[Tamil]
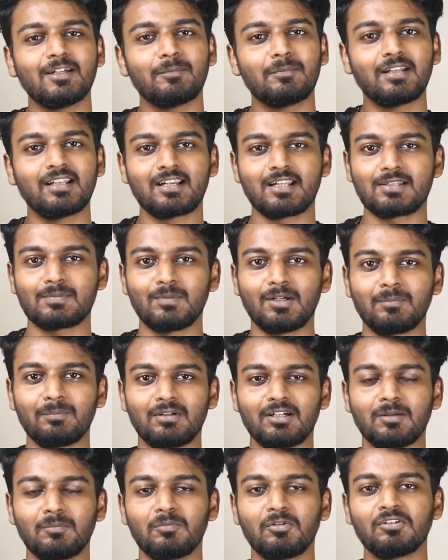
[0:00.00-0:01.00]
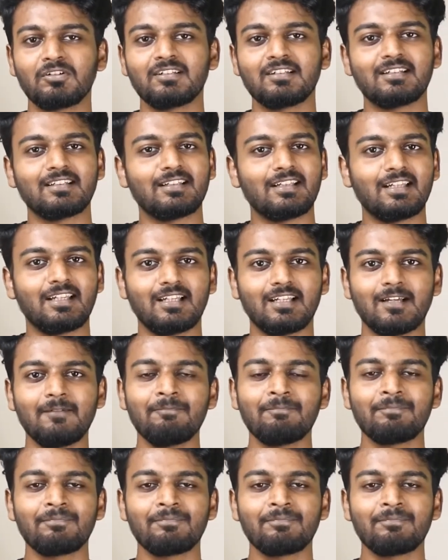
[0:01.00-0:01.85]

எப்படி ரெஸ்பாண்ட் பண்ண போகுதுன்னு தெரியல